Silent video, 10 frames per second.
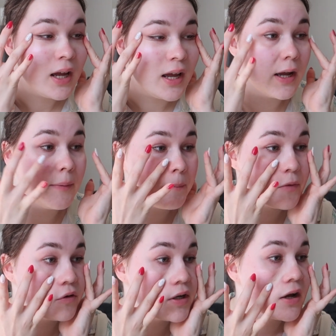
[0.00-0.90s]

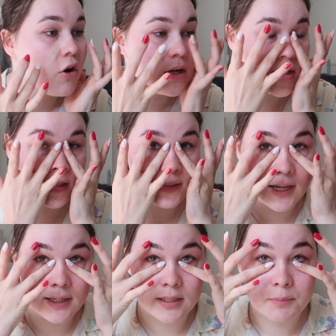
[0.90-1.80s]
Ähm, und da konnte ich das
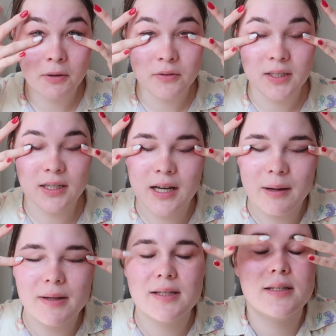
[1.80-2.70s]
halt nicht pausieren
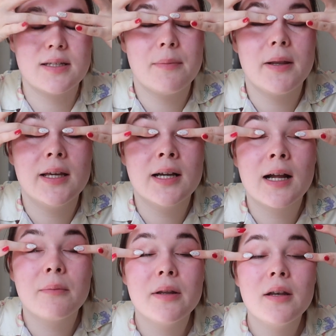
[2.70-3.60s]
damals, als ich nach Berlin
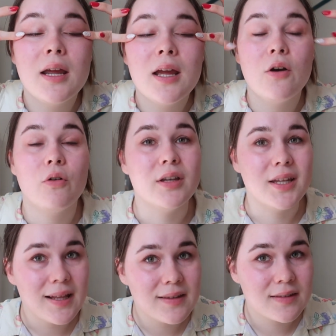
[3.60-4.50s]
gegangen bin. Und
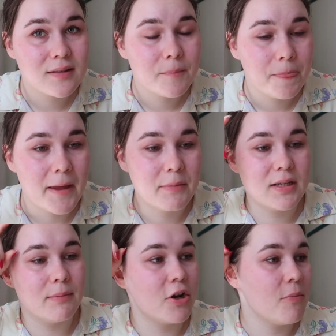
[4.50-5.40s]
jetzt habe
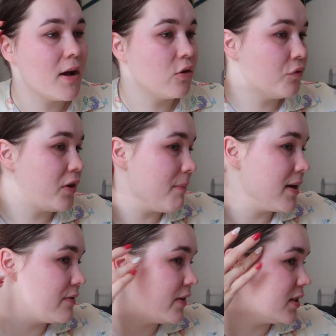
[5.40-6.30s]
ich aber nochmal angerufen, der
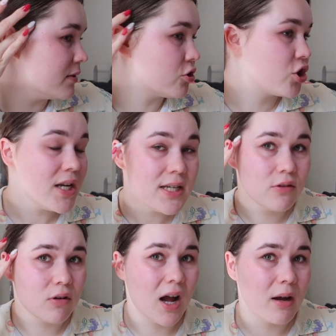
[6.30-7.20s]
meinte, wenn ich eine
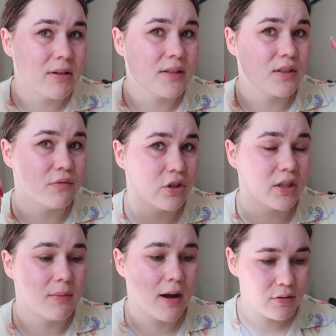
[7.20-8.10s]
Bestätigung habe, dass ich
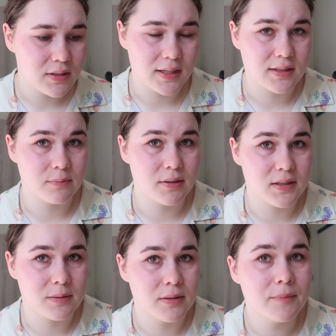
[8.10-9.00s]
wirklich im
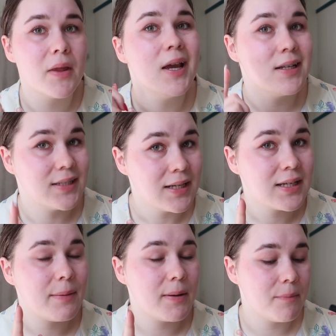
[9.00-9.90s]
Auslandssemester bin, dann
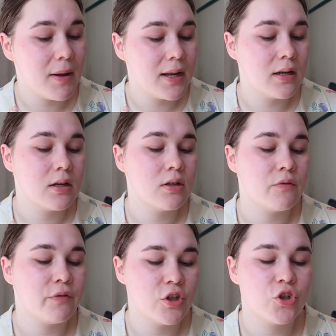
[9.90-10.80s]
kann man
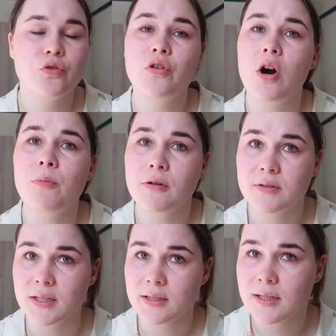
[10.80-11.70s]
mein Fitnessstudio auch
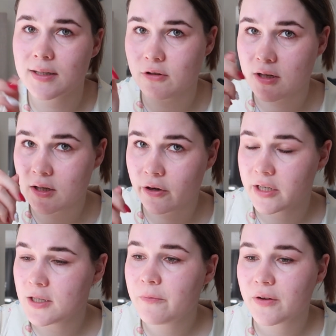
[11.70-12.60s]
pausieren. Also hier
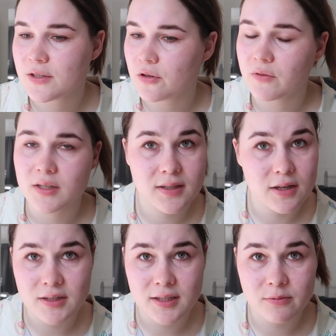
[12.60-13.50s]
euer Tipp, falls ihr irgendwie ins
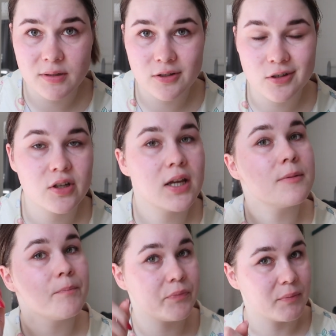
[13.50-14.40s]
Auslandssemester oder so
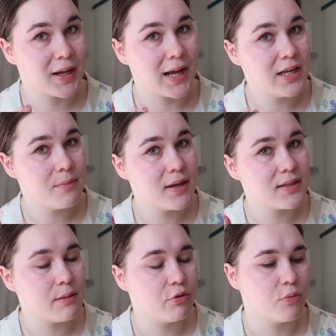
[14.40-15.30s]
geht. Man kann die
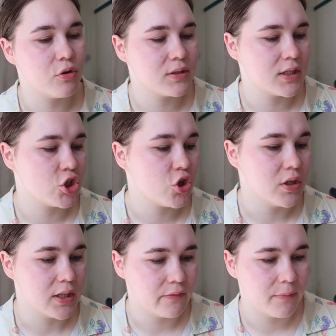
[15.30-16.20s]
meisten Abonnements dann
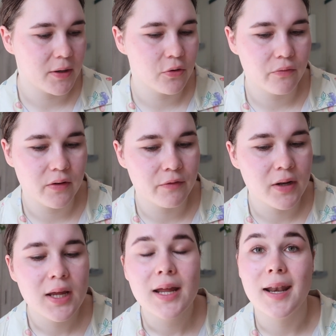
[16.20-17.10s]
stornieren, wenn man irgendwie einen
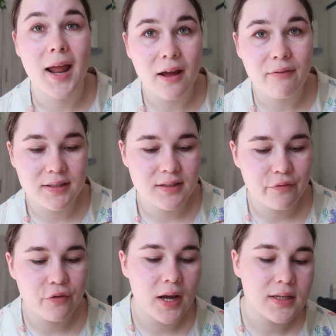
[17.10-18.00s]
Nachweis
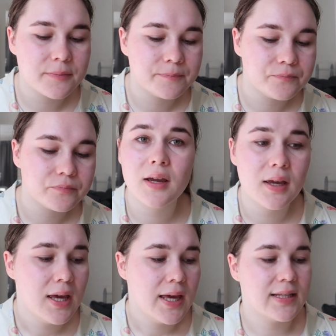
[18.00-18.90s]
dafür hat. Äh,
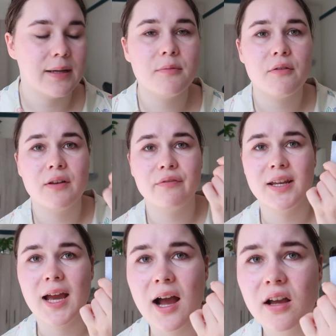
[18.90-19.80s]
jetzt habe ich mir auf jeden Fall
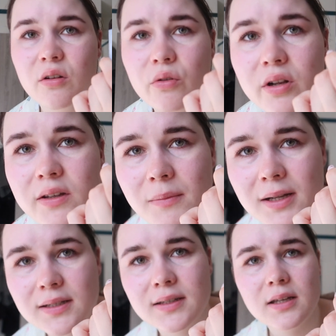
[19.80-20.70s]
die Haare geölt. Ich
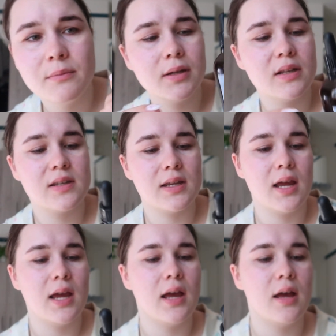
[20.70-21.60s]
mache das hier mit
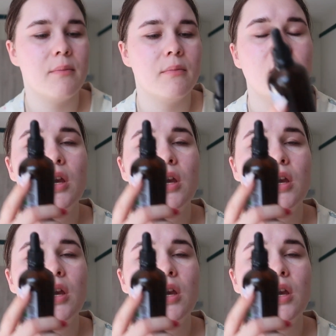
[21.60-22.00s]
ähm,